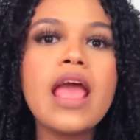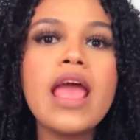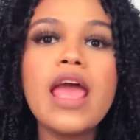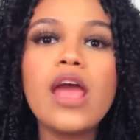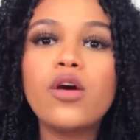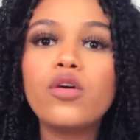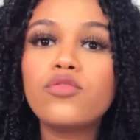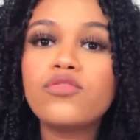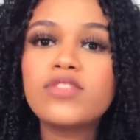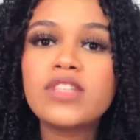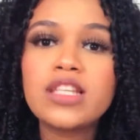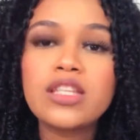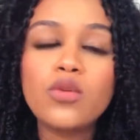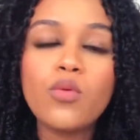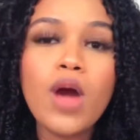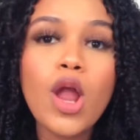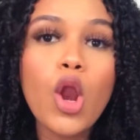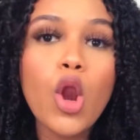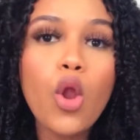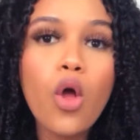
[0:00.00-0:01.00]
Eu senti
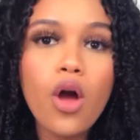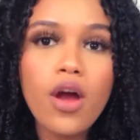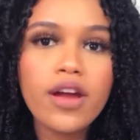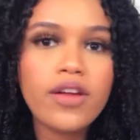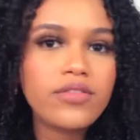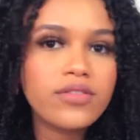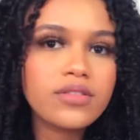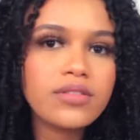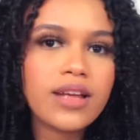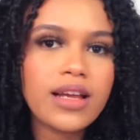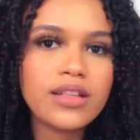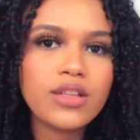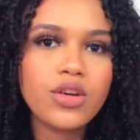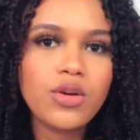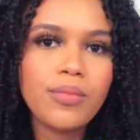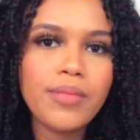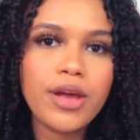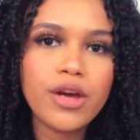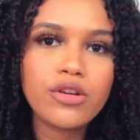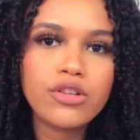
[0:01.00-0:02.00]
uma louca vontade de
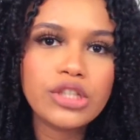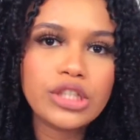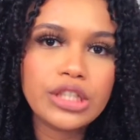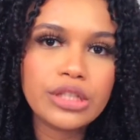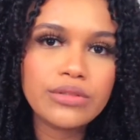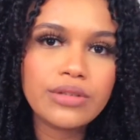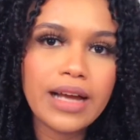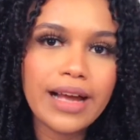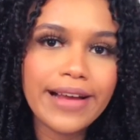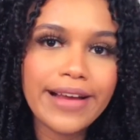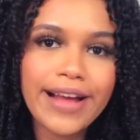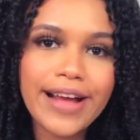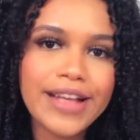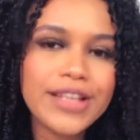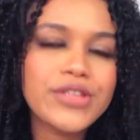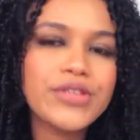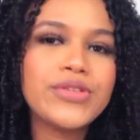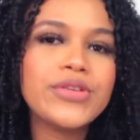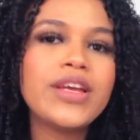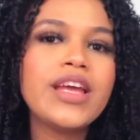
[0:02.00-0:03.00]
comer coxinha do
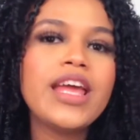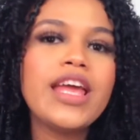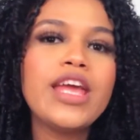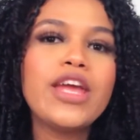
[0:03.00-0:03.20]
ragaço.